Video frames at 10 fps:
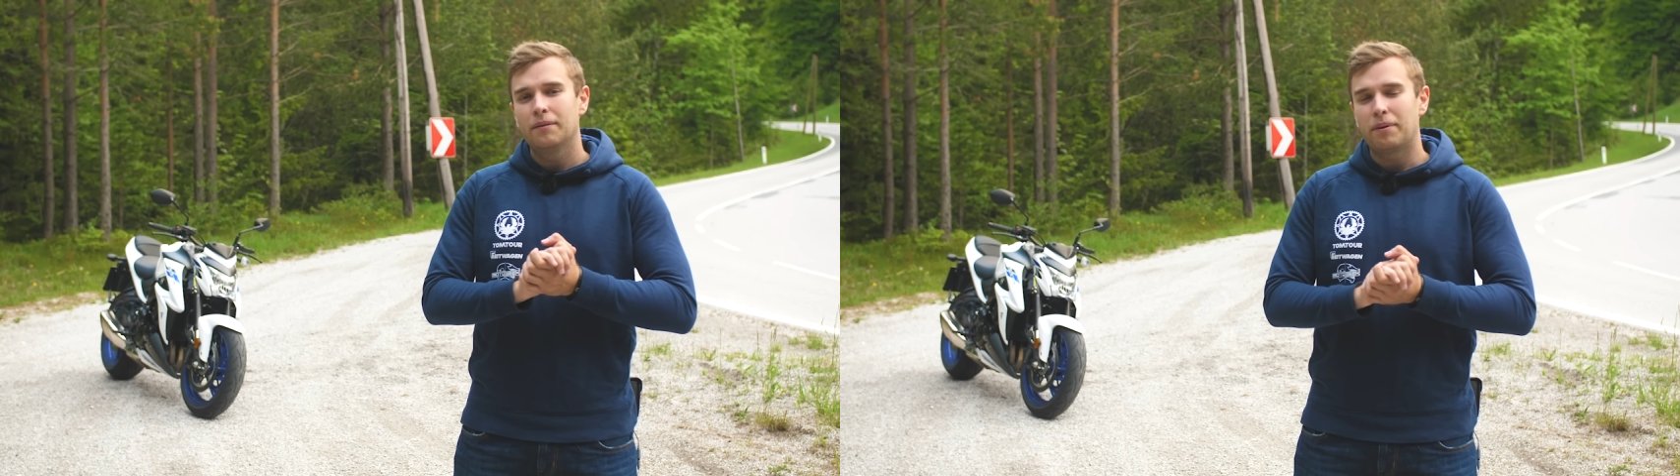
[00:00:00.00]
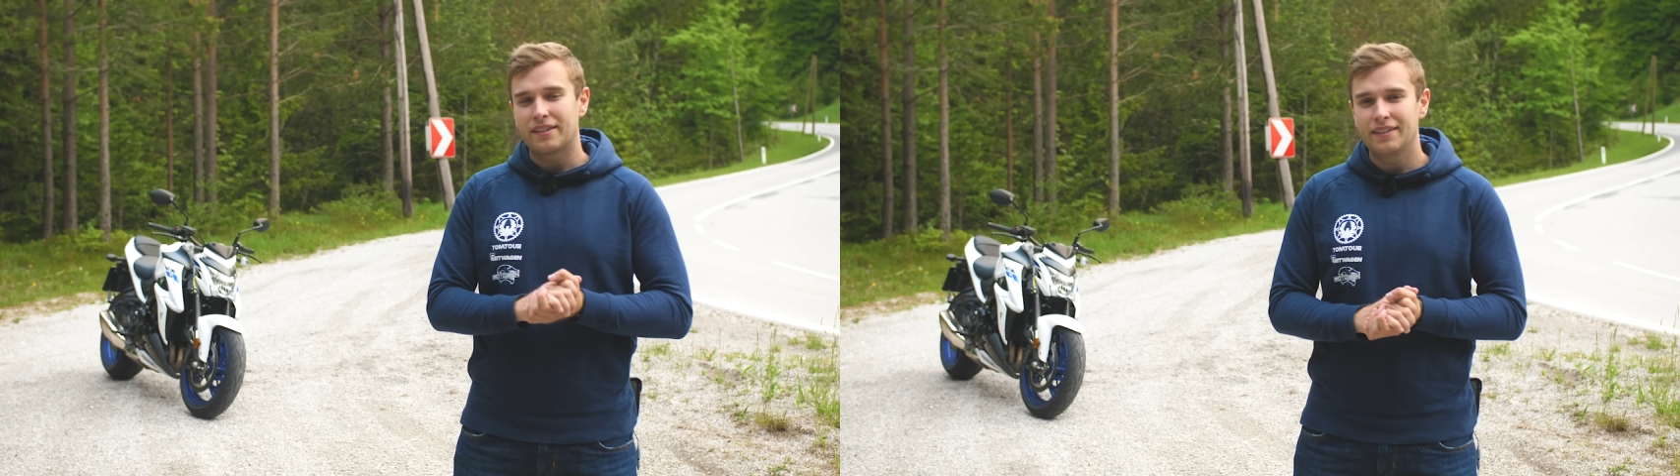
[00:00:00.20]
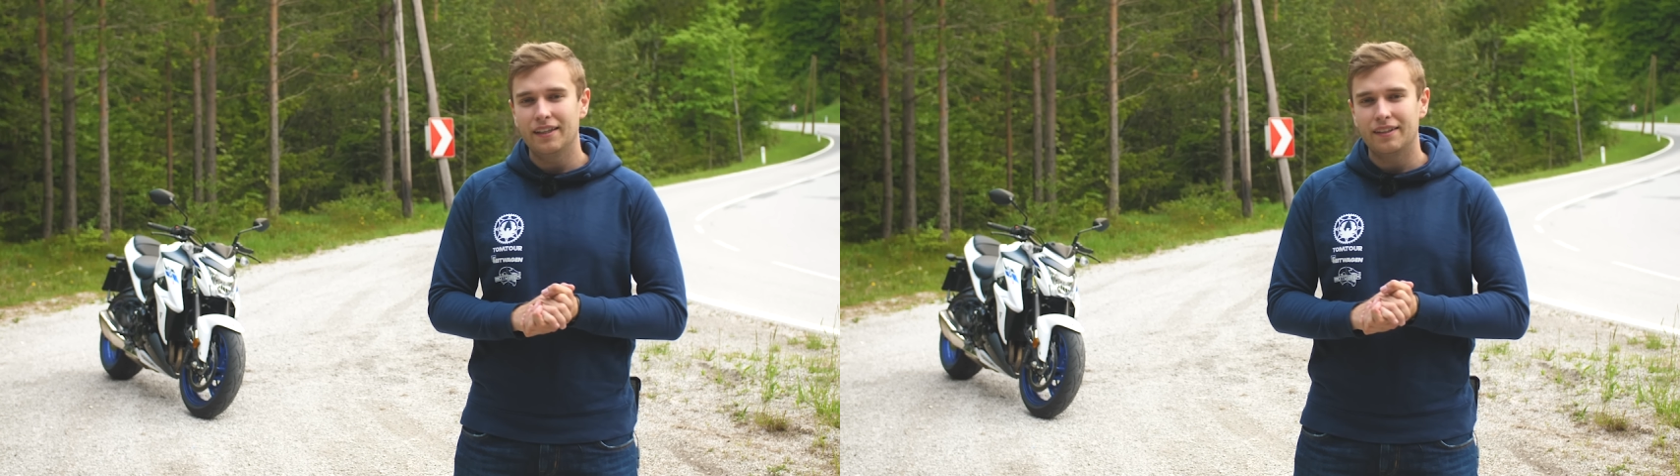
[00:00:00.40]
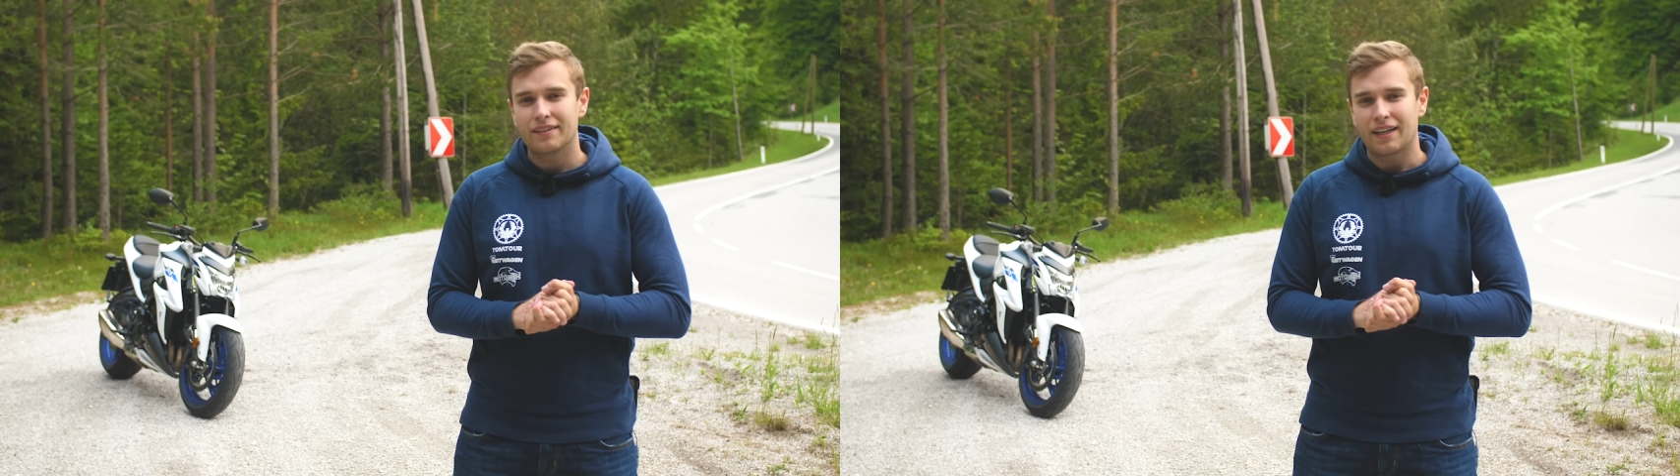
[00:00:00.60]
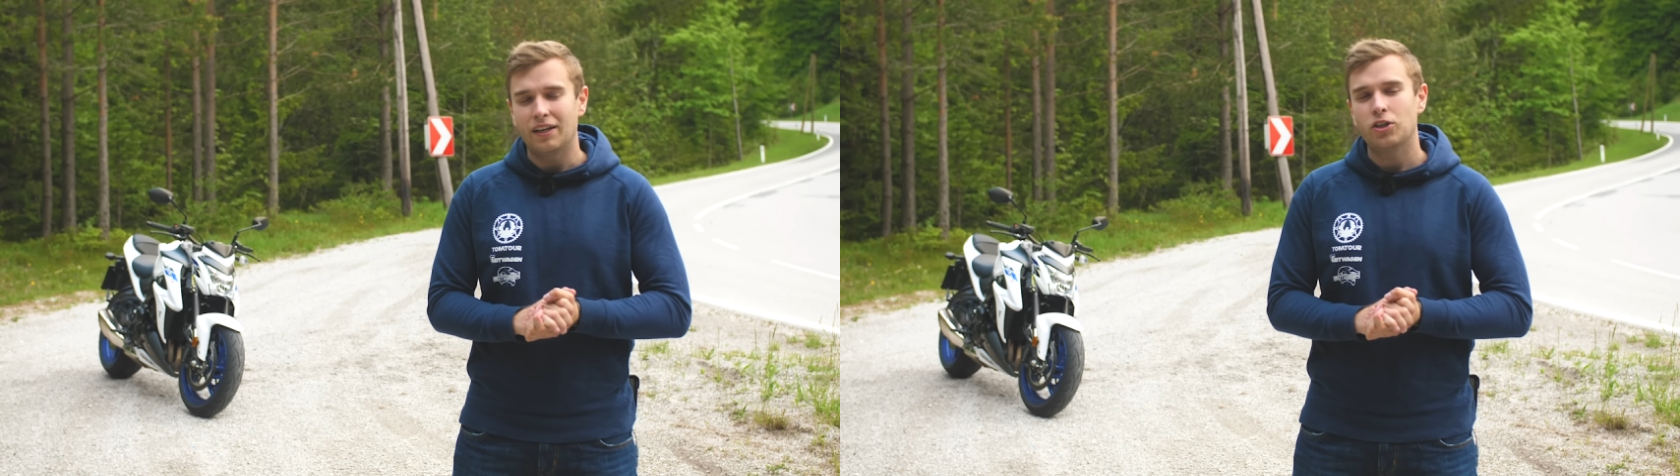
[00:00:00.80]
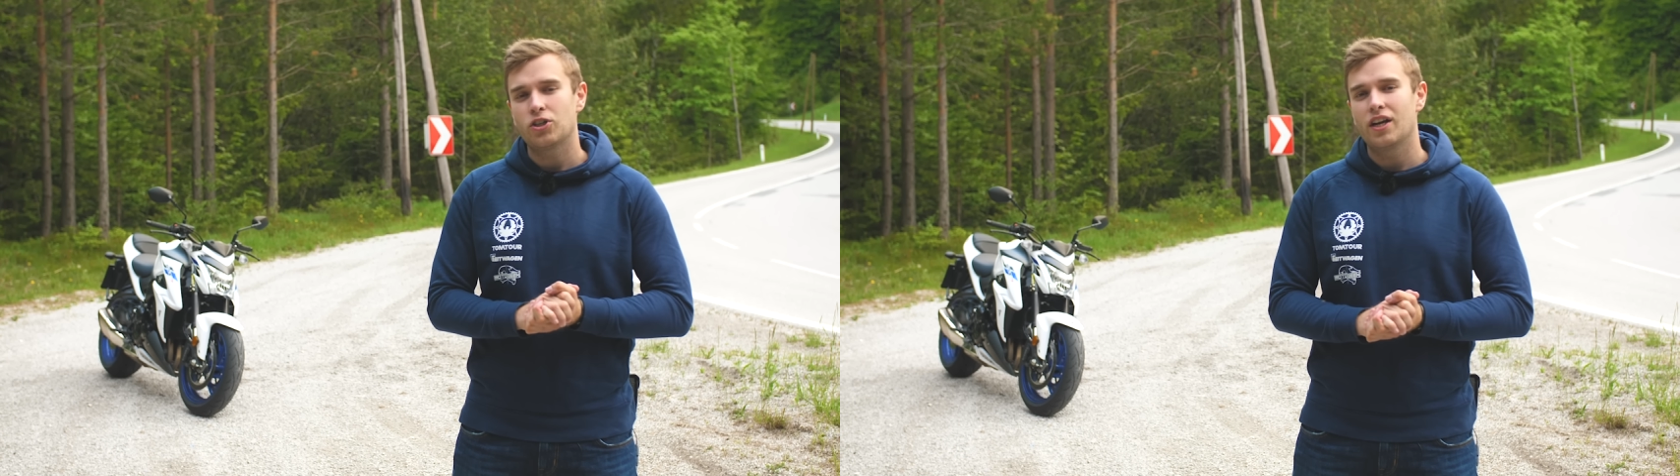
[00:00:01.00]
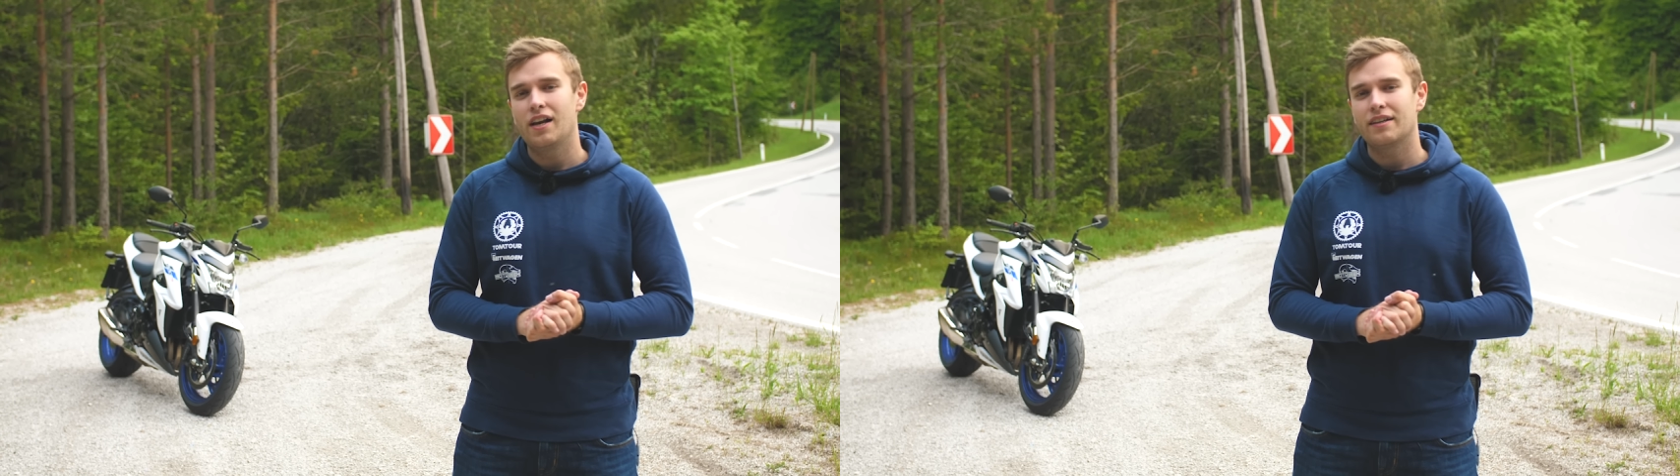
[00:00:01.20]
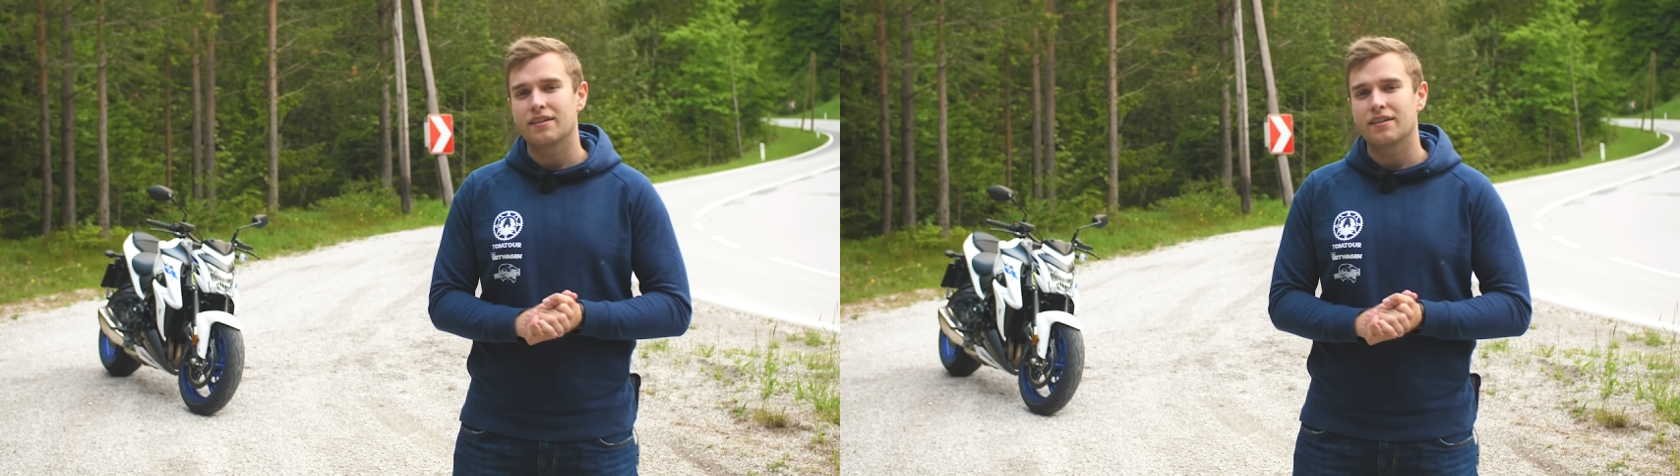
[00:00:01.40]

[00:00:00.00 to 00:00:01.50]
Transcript: passiert es ganz schnell,